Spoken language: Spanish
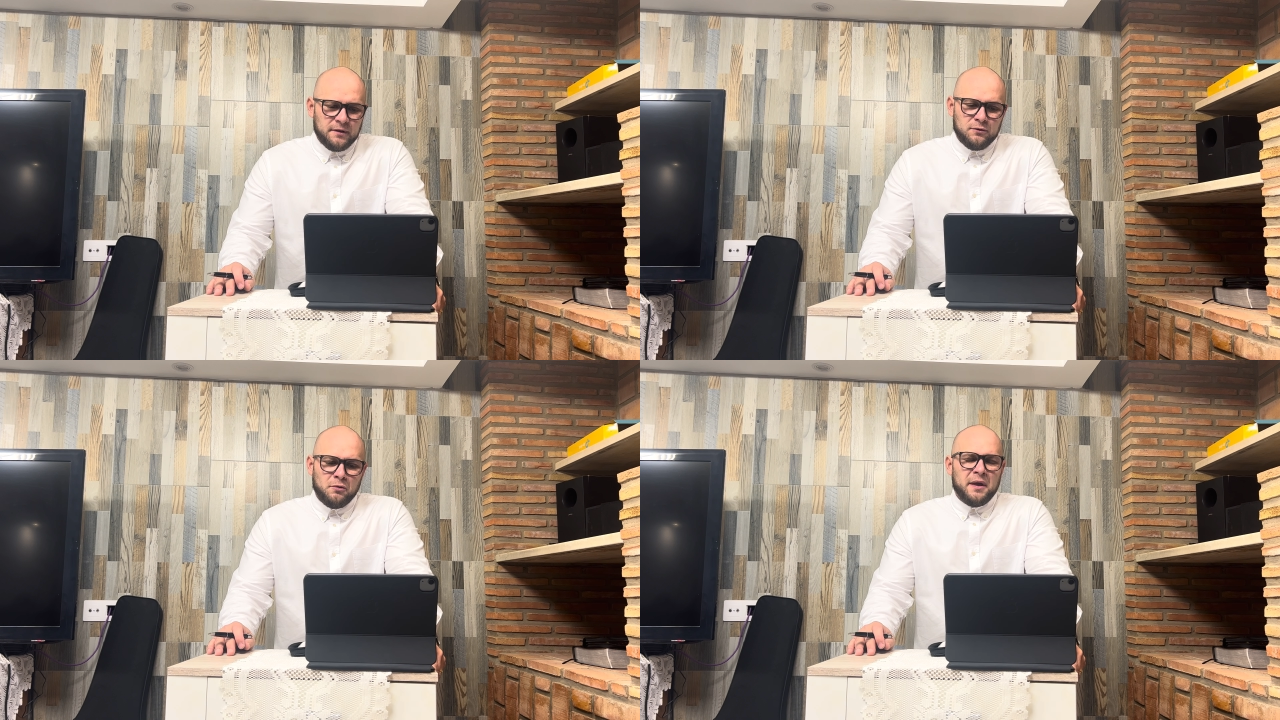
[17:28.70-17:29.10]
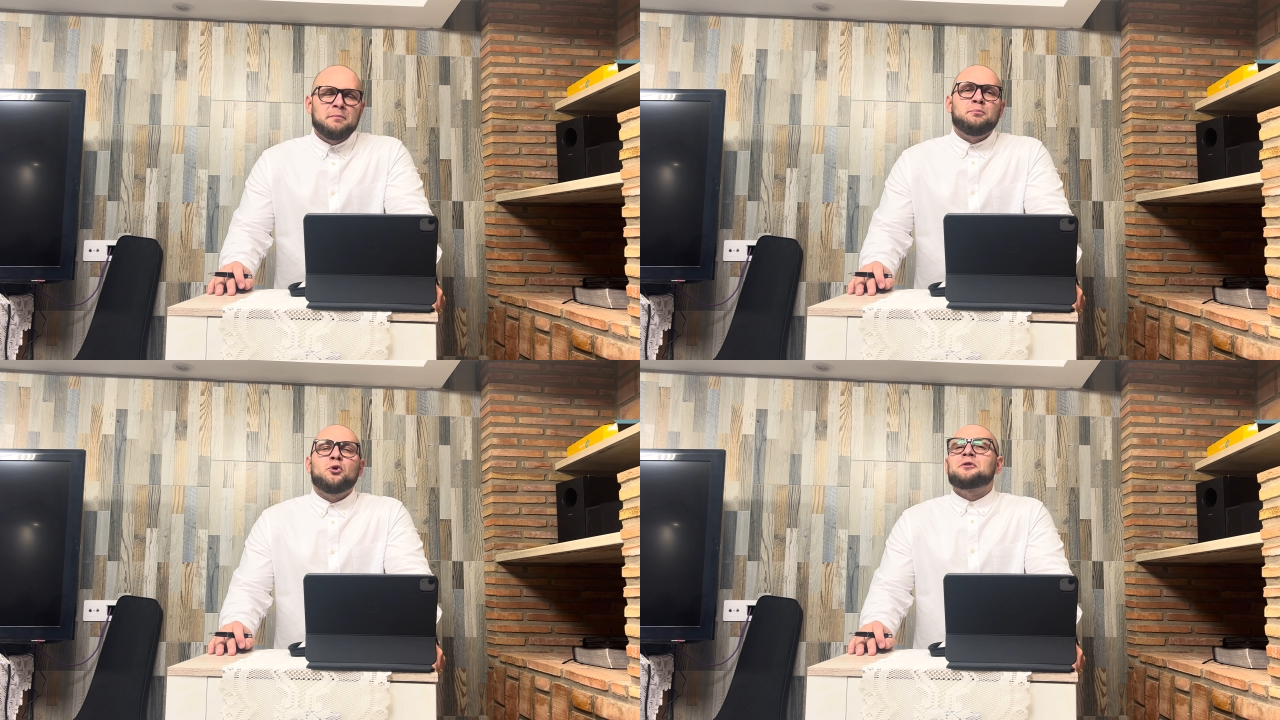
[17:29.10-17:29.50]
no me
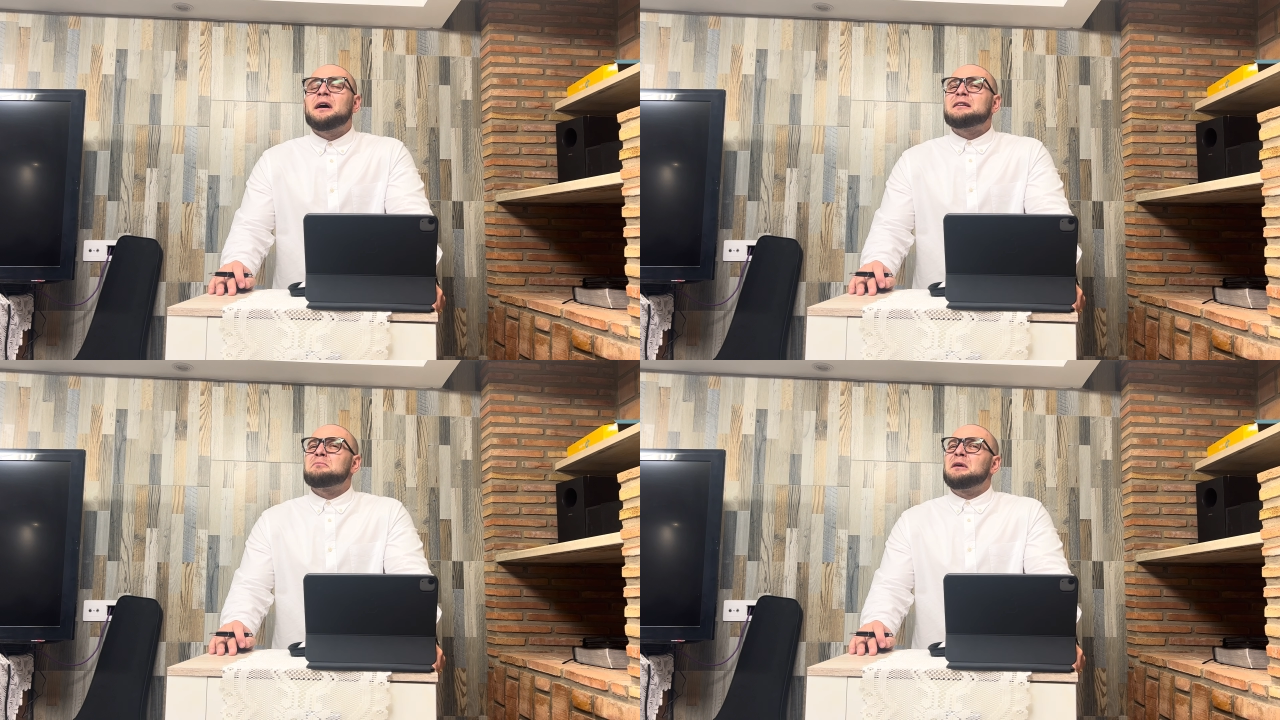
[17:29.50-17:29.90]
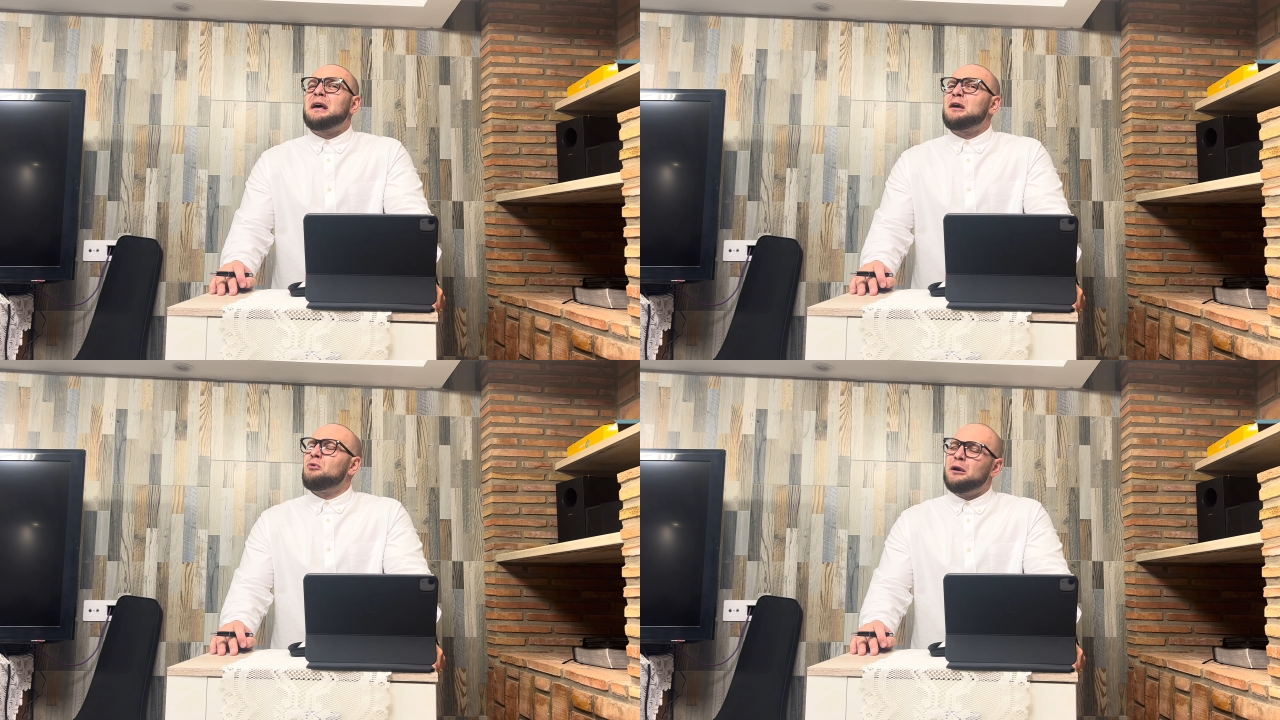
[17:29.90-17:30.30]
importas, me
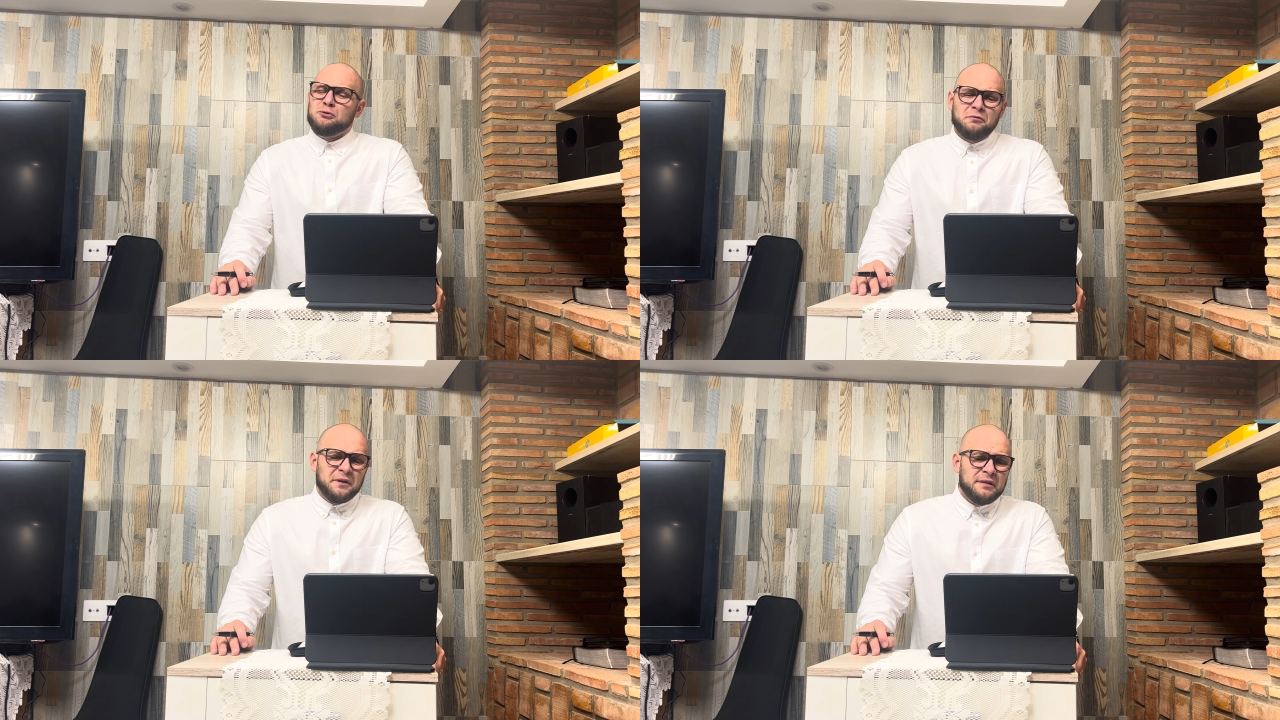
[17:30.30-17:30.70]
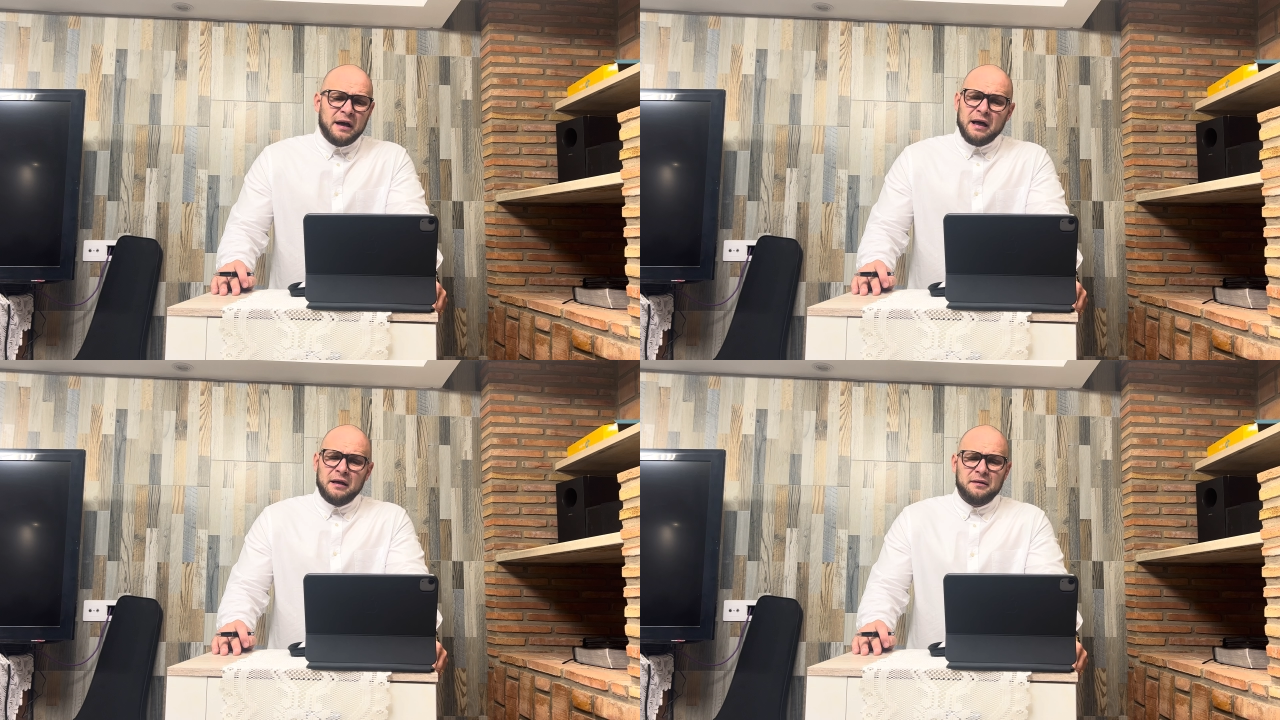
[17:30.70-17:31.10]
da igual tu
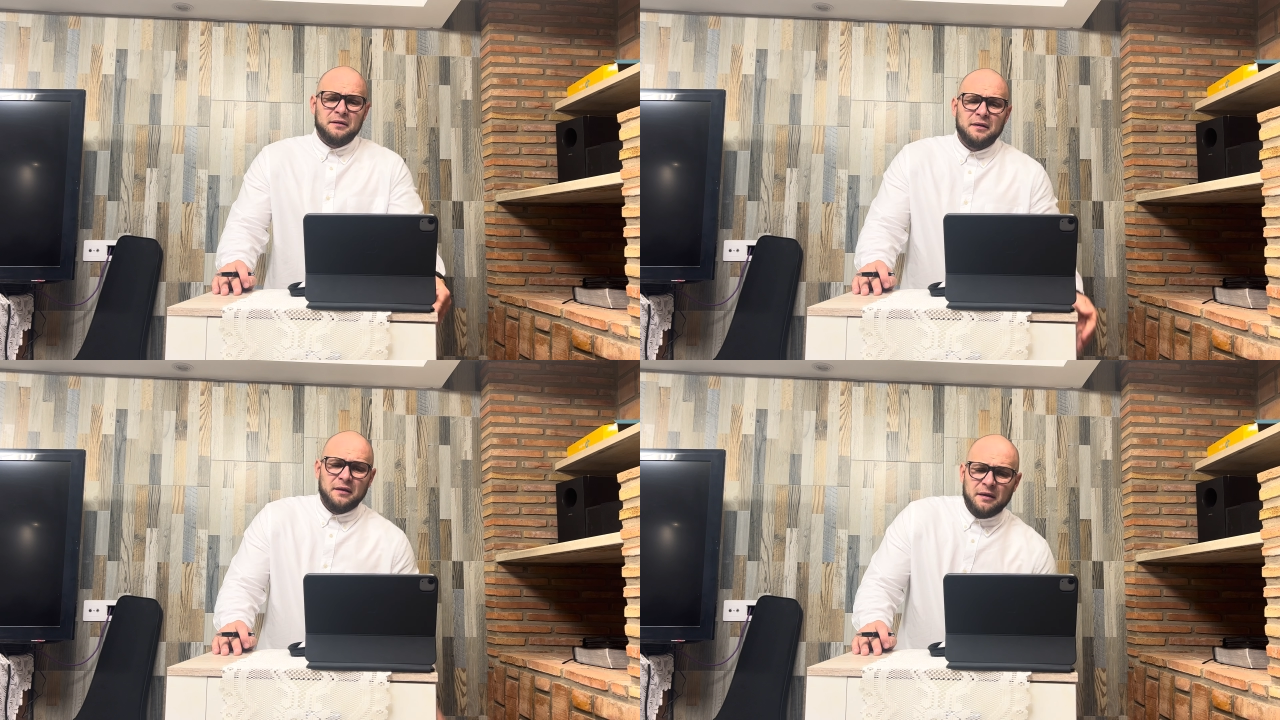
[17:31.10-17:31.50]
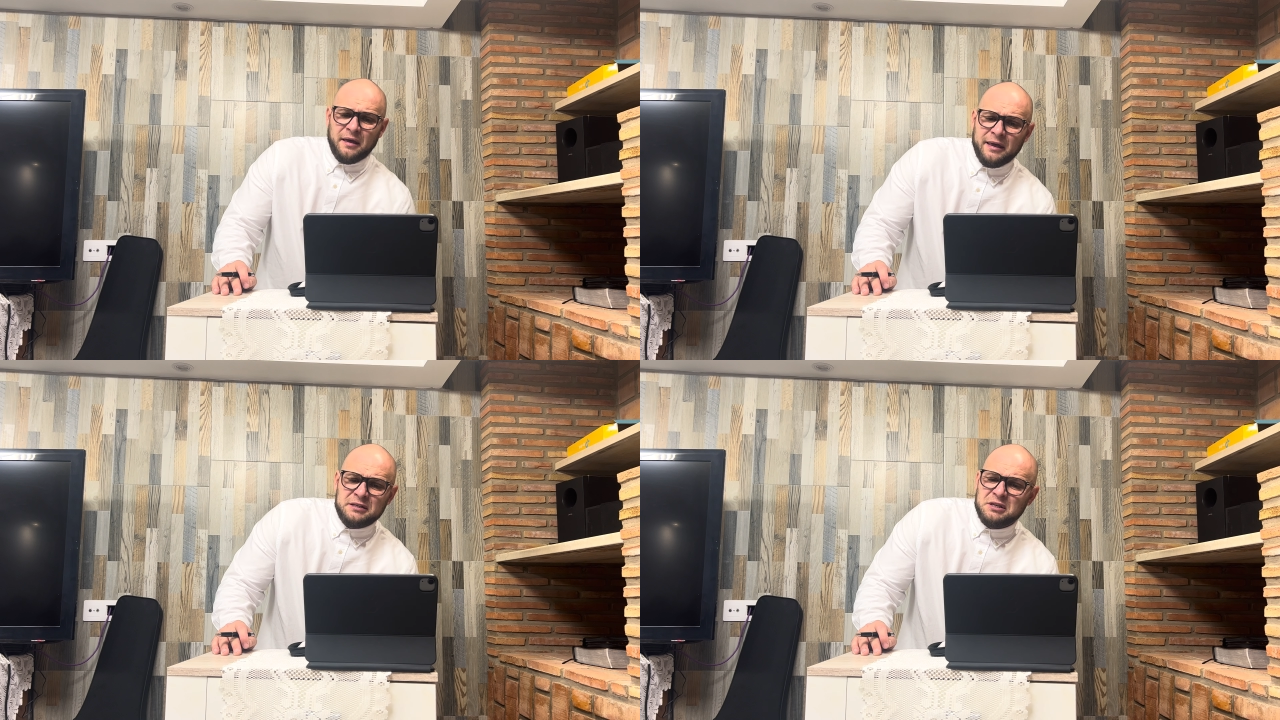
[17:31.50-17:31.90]
vida,
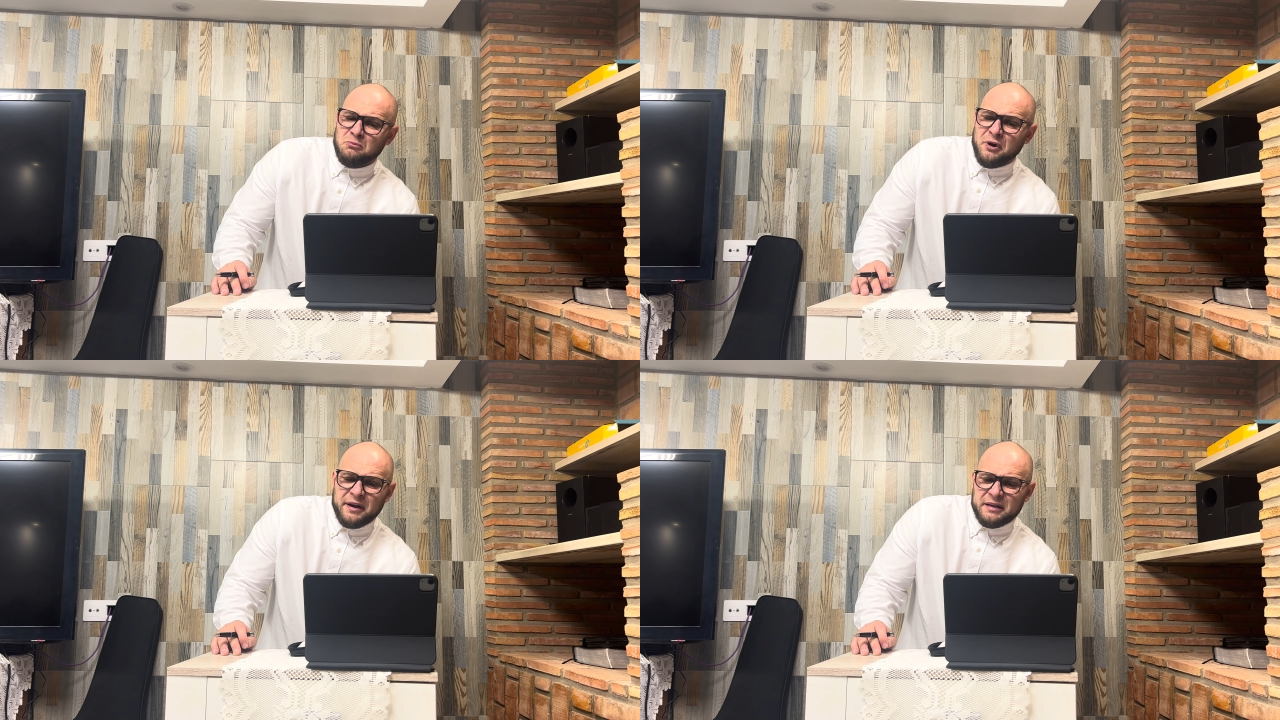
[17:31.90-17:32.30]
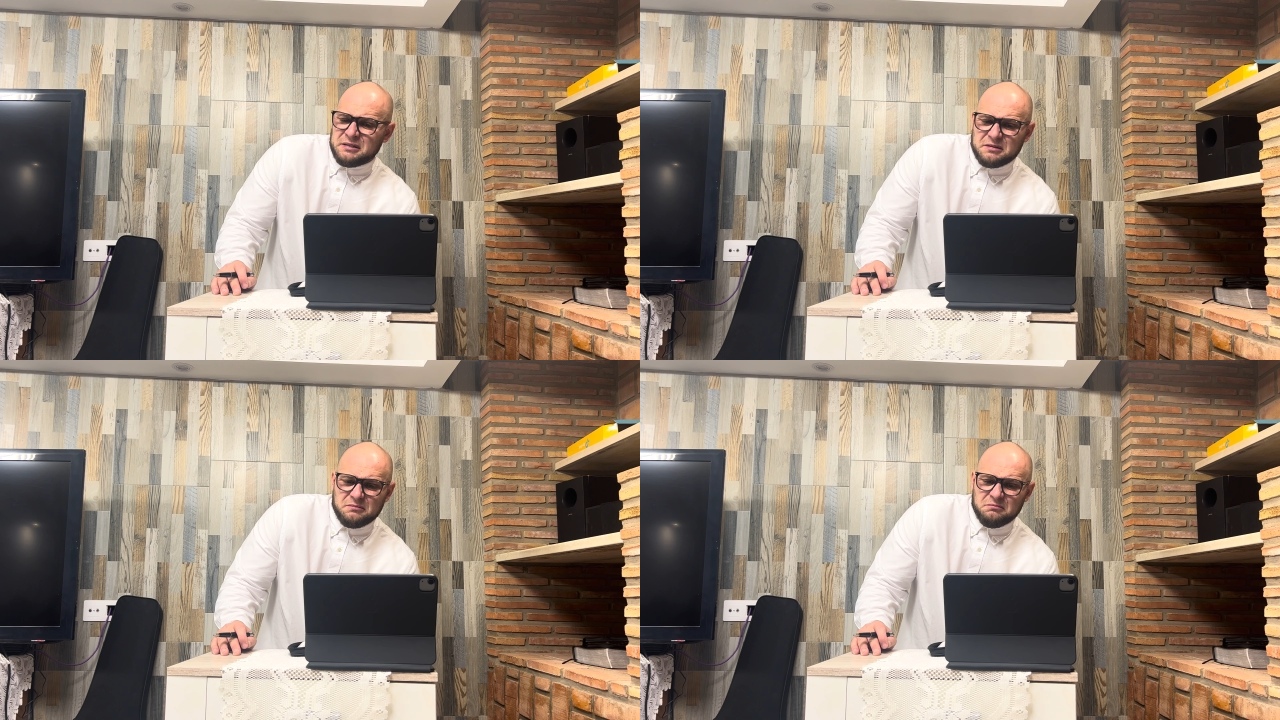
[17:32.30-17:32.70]
eh, si
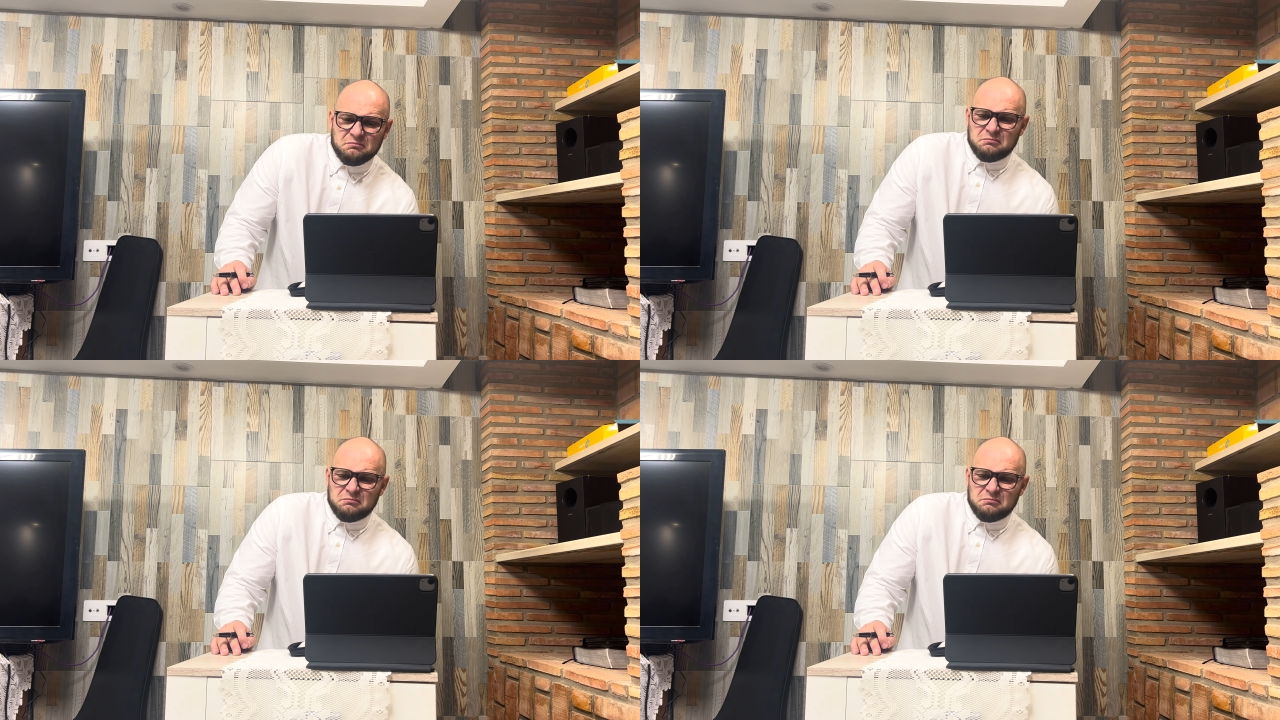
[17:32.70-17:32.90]
mueres,